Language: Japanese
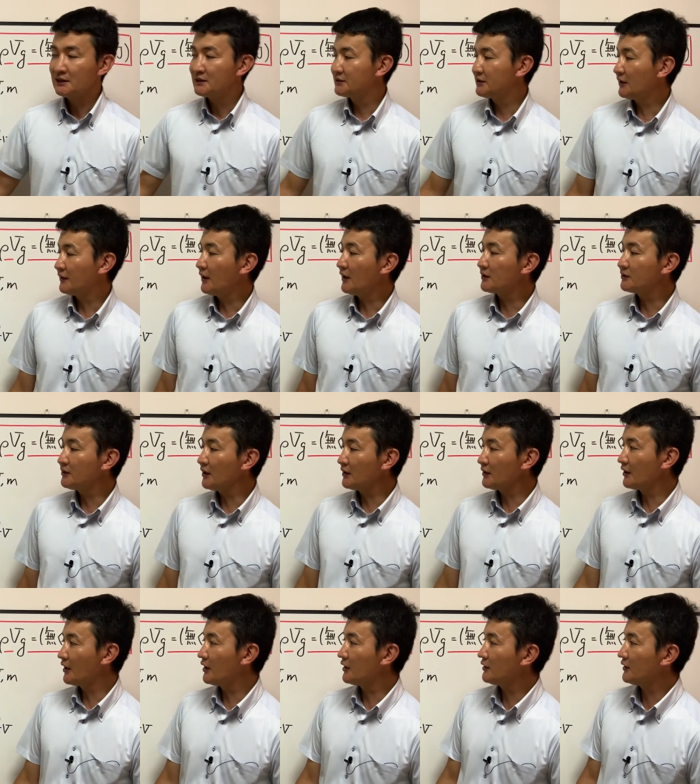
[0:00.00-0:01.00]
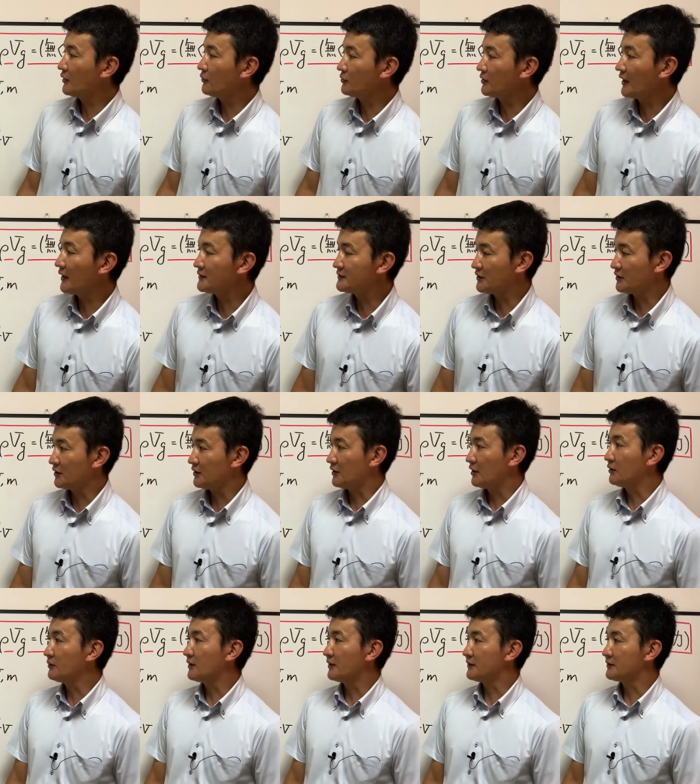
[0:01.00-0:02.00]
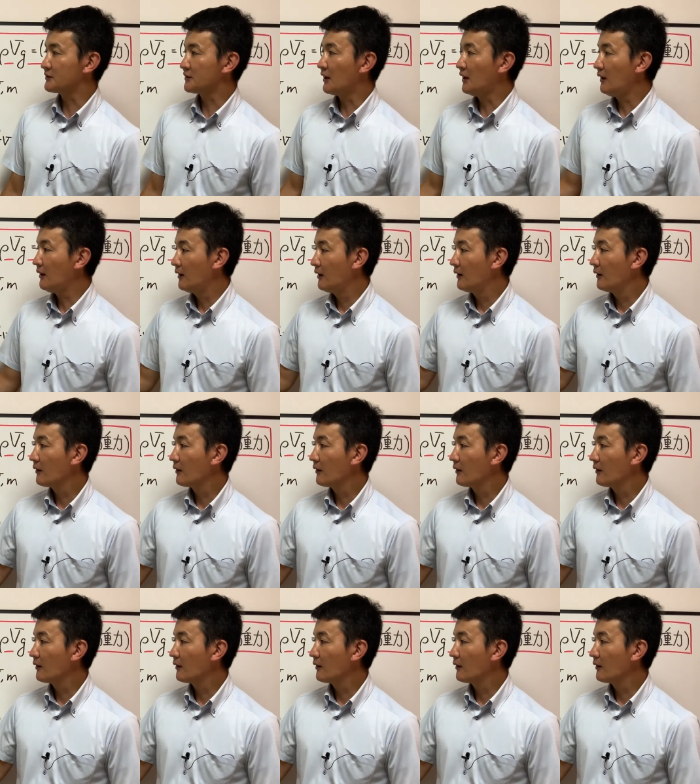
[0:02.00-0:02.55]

じゃあなくなった液体の体積っていくらですか